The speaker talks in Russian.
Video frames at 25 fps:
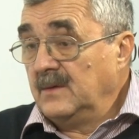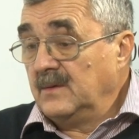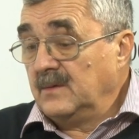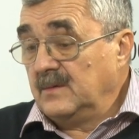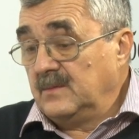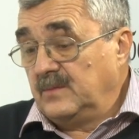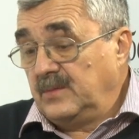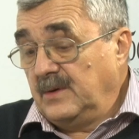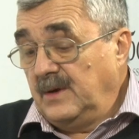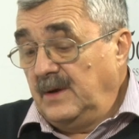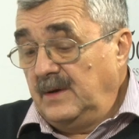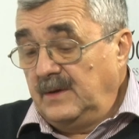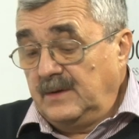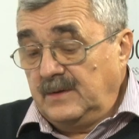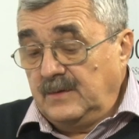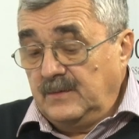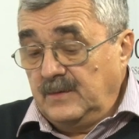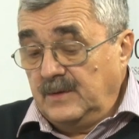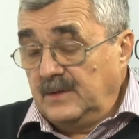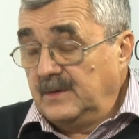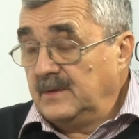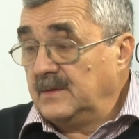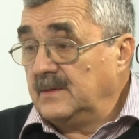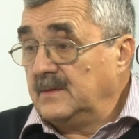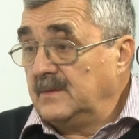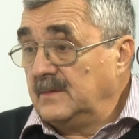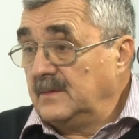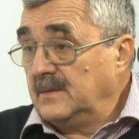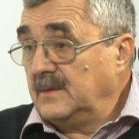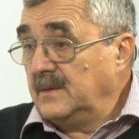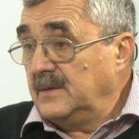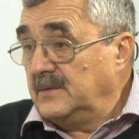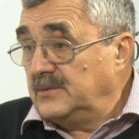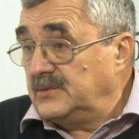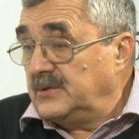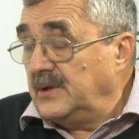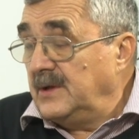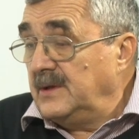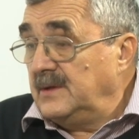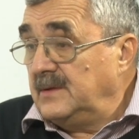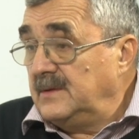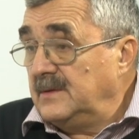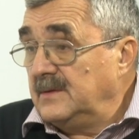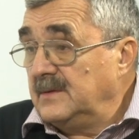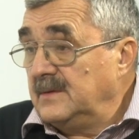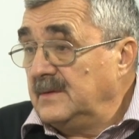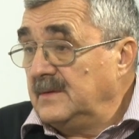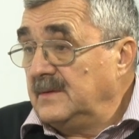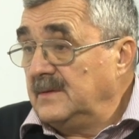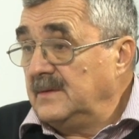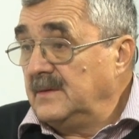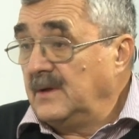Он правильно говорит? Решайте.